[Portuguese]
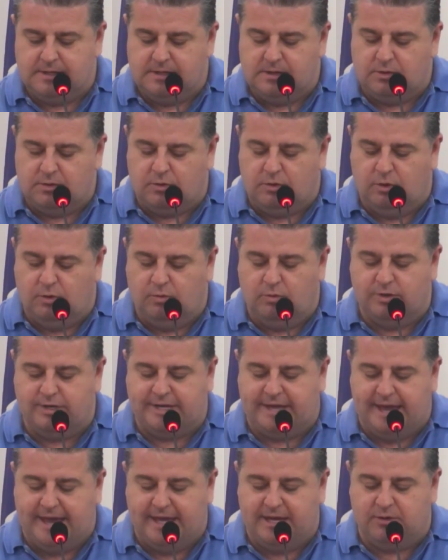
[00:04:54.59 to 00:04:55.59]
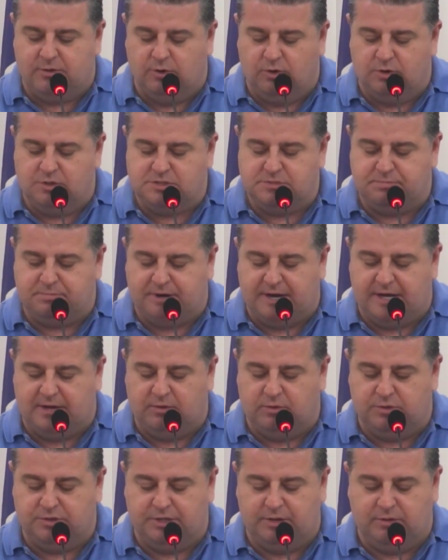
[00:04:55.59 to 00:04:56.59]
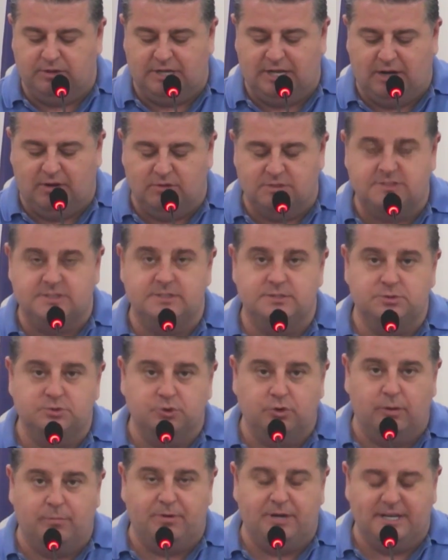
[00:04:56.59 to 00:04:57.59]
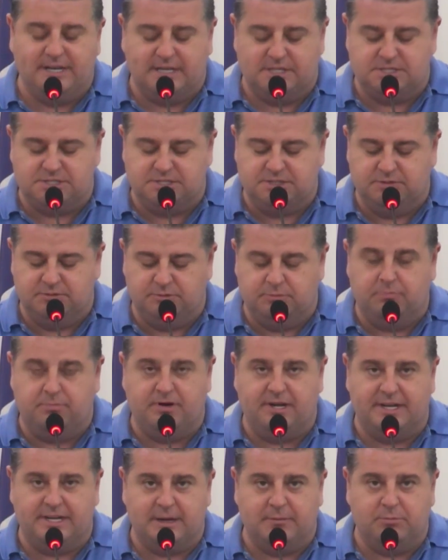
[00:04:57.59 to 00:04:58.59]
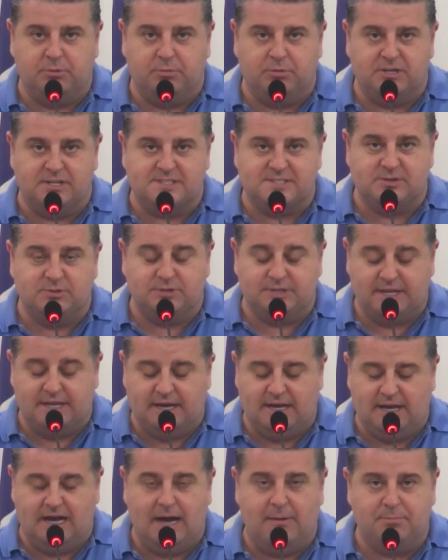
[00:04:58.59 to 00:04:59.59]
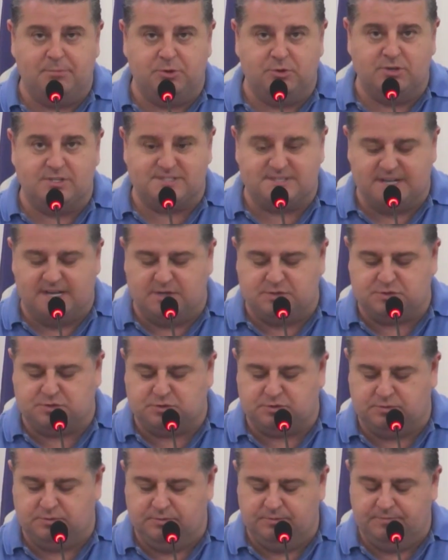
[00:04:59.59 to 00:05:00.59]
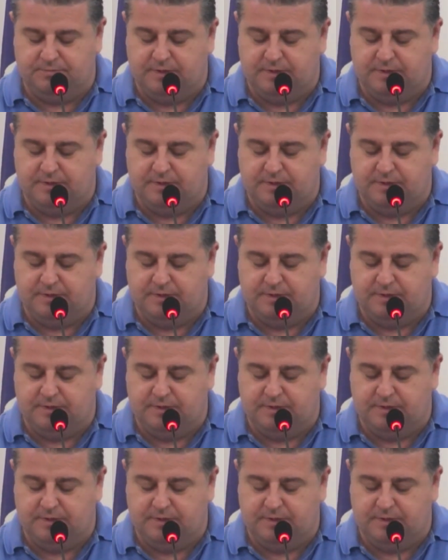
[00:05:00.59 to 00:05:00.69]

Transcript: com um QR Code para o download do aplicativo para que a população tenha rápido acesso,